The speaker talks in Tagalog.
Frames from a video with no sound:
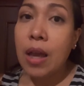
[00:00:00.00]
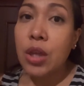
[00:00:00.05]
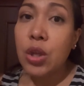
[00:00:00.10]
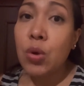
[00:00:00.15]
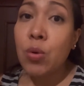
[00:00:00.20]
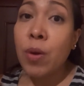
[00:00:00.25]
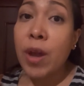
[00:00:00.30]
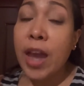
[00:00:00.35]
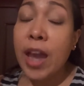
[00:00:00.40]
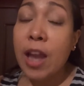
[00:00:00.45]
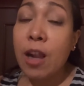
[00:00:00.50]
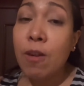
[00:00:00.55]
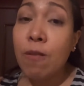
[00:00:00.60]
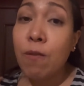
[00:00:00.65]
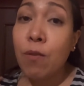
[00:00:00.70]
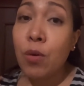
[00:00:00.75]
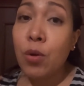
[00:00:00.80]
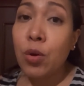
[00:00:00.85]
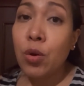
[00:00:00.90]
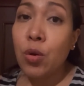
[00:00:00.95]
yung
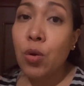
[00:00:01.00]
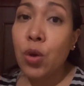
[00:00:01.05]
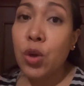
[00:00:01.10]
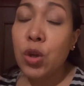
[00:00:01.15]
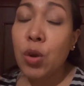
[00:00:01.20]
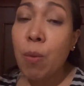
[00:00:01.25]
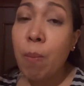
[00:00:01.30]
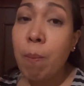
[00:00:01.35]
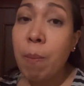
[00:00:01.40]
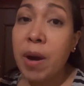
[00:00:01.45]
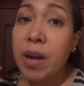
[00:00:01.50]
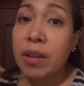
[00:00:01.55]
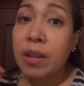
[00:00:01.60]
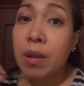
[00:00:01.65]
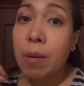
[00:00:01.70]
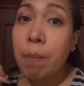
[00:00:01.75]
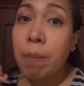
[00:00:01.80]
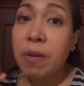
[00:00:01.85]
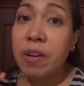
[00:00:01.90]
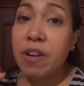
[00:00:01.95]
L4 ko, yung part
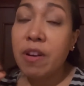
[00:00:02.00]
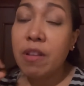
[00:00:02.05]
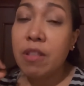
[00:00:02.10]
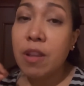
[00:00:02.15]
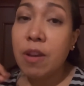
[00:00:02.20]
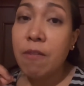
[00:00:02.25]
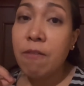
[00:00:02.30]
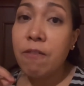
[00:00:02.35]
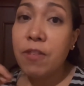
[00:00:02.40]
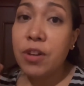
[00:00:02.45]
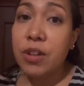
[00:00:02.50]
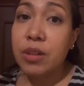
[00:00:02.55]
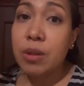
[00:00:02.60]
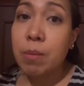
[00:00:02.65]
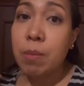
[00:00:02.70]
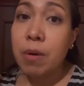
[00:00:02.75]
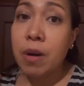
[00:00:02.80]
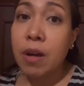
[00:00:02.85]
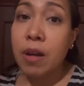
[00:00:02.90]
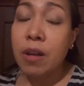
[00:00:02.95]
ng, ng
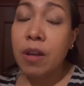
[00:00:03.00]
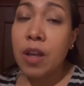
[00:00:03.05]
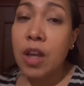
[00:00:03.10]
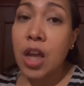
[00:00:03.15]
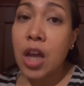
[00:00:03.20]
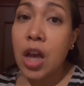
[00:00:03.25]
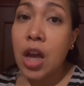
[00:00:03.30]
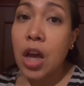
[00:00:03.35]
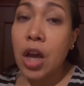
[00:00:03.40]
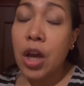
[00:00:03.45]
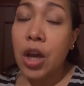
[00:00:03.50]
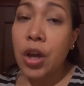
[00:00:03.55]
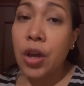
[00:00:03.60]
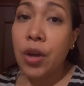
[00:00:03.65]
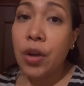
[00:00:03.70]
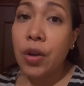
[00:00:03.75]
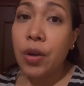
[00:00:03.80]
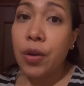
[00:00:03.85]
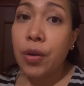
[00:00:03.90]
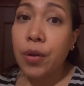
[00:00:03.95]
vertebra,
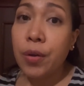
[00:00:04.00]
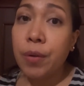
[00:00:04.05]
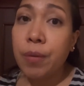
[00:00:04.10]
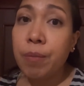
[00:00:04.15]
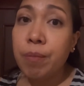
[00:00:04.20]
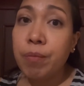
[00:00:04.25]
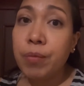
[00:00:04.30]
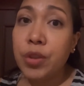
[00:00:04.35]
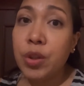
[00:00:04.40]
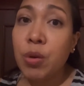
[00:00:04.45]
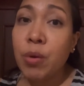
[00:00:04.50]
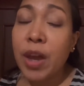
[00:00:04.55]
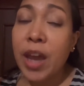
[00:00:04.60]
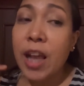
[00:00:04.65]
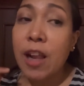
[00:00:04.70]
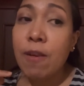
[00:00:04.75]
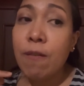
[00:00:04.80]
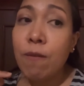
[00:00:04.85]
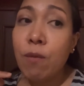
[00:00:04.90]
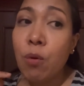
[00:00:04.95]
uh, yung
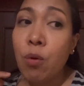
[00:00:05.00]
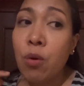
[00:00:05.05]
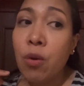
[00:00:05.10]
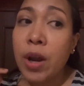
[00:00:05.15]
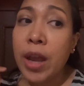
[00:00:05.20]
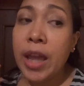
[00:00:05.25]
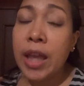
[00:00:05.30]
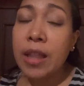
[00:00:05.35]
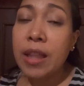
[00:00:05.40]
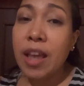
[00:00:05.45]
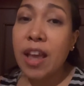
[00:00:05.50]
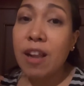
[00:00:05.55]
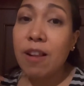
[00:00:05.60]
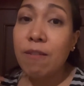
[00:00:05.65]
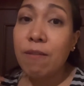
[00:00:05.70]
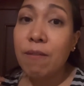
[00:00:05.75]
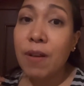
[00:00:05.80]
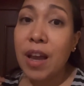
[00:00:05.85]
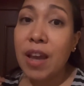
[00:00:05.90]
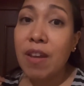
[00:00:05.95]
L4 and
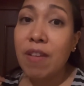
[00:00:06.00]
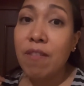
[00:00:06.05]
L5,